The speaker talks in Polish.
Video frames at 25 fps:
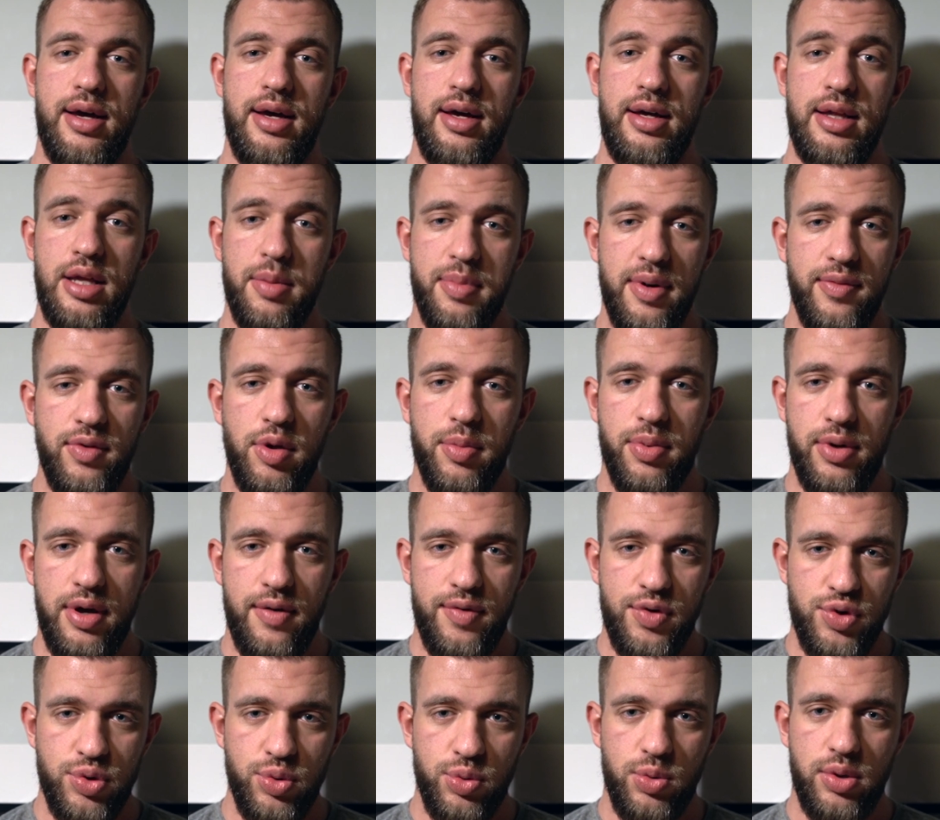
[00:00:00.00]
i na pewno
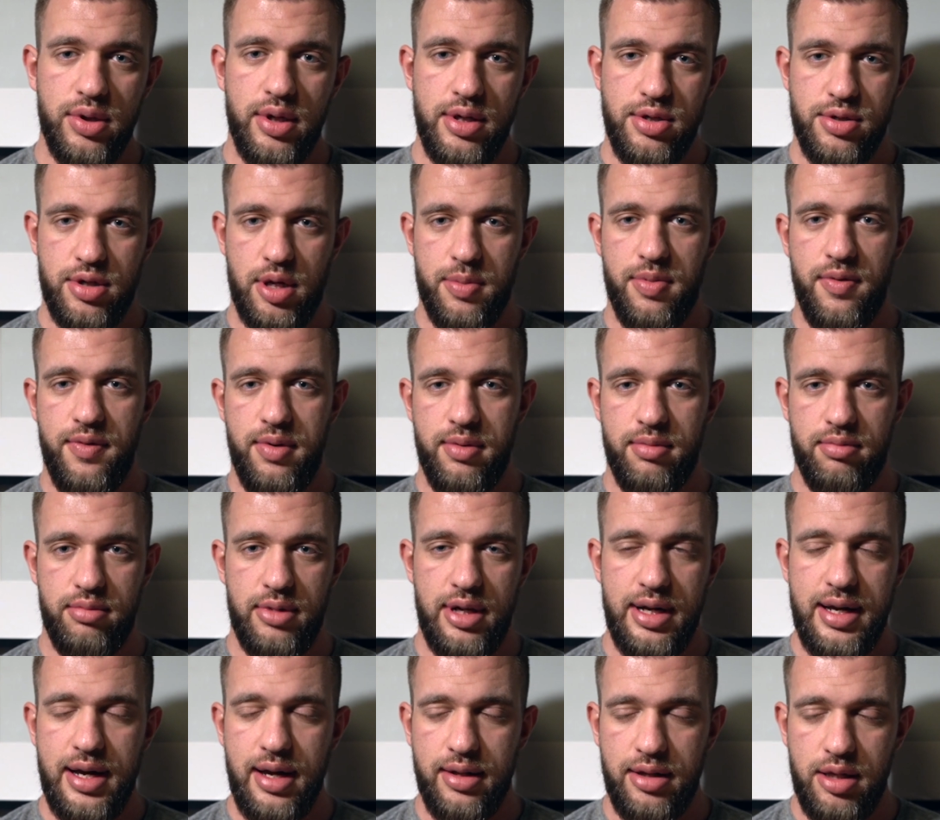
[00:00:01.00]
pojawią się tutaj, że tak powiem,
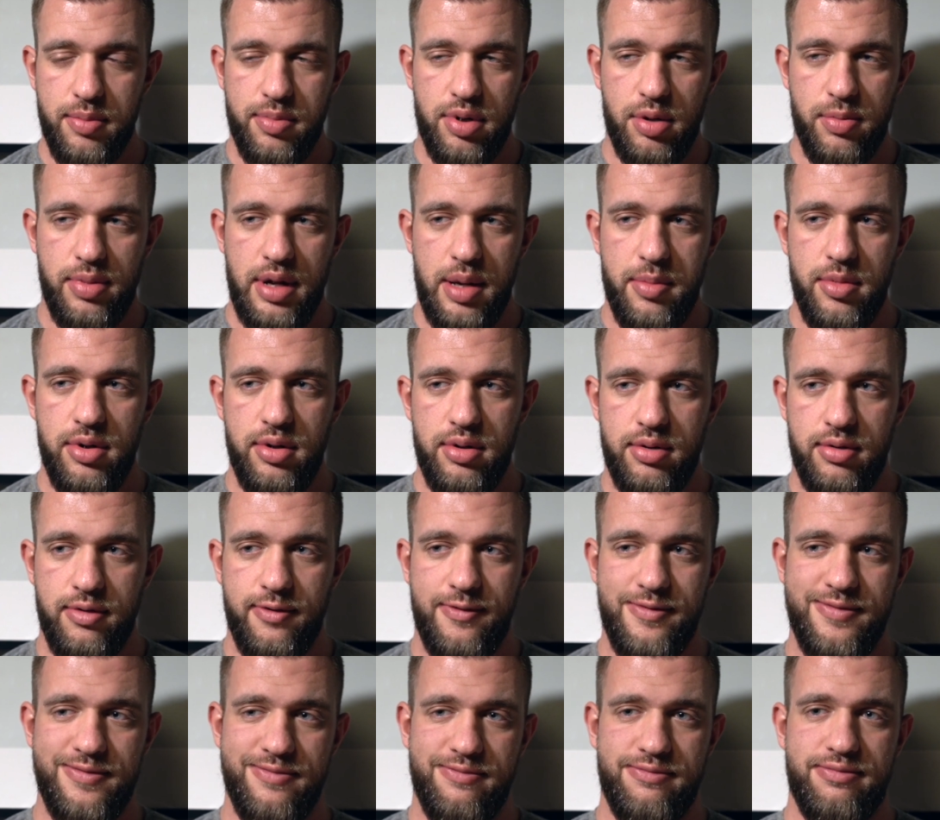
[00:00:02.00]
delikatne problemy
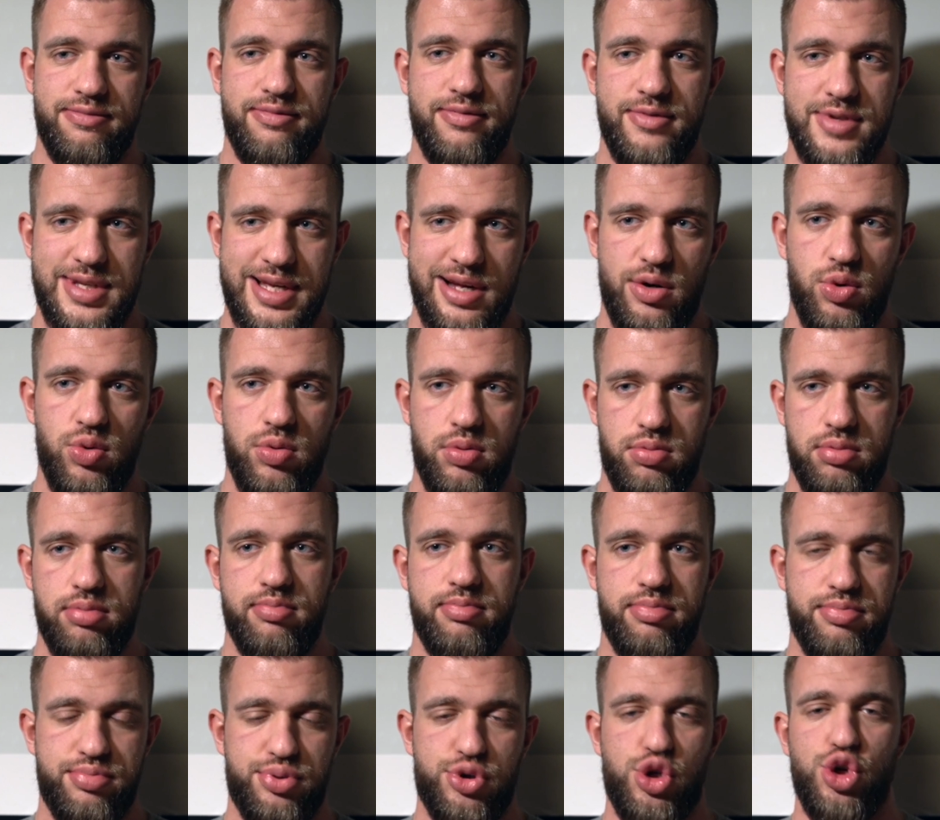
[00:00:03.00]
w celu
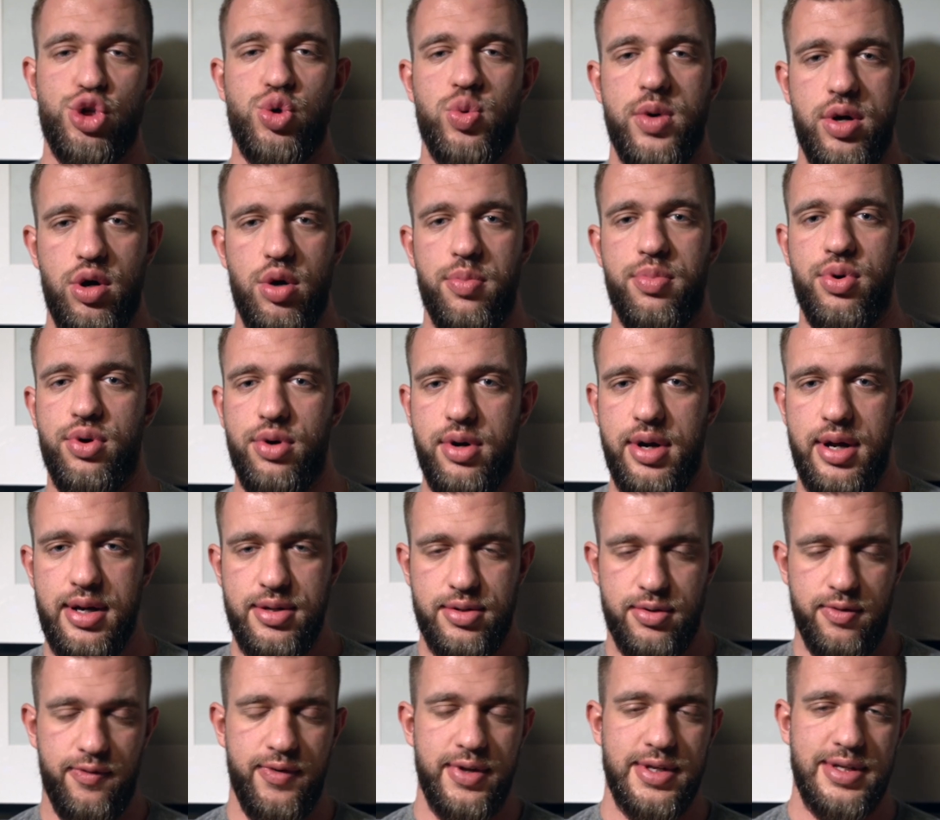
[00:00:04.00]
przyszłego
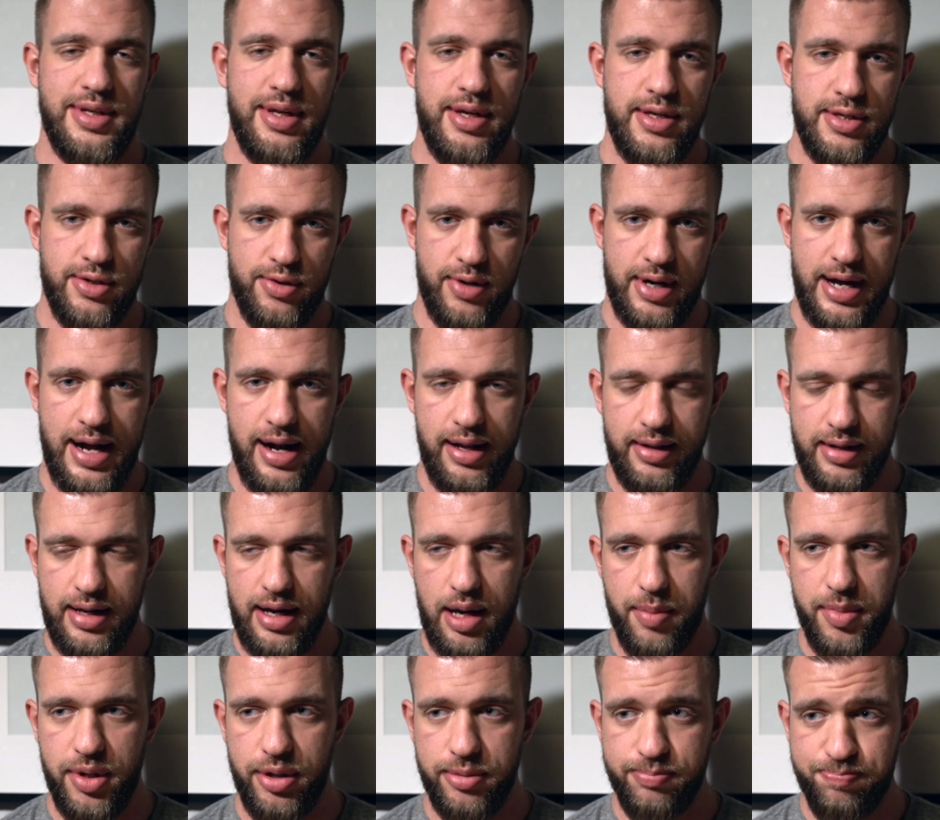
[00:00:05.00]
progresu, więc nie jest to realne,
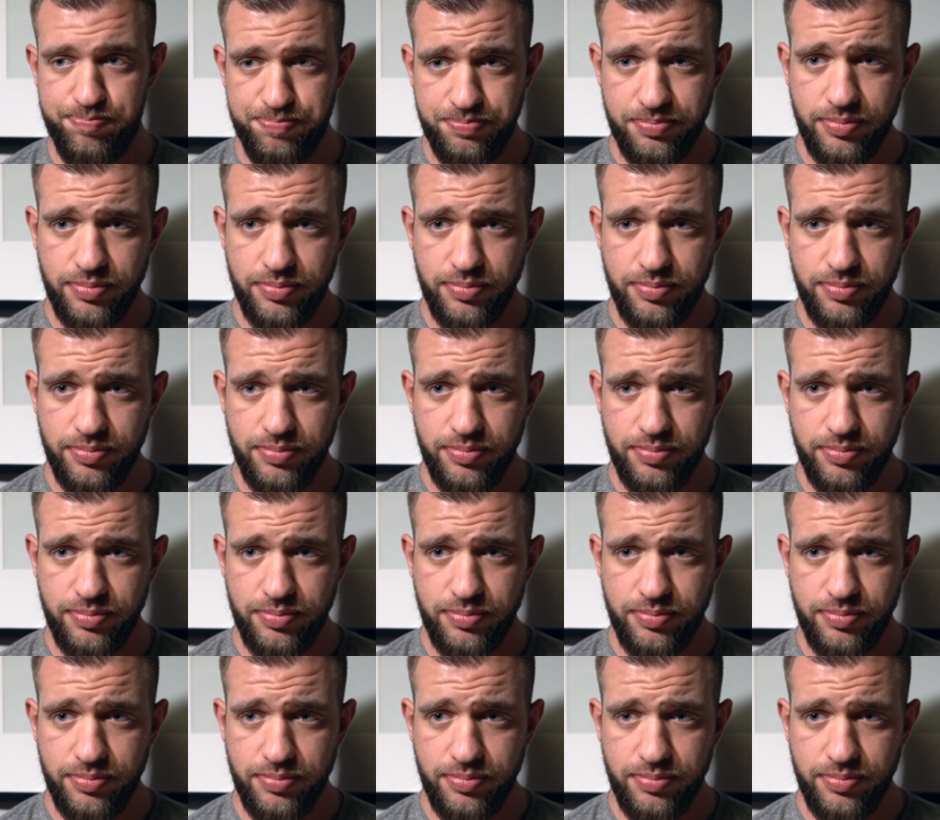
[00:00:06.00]
aby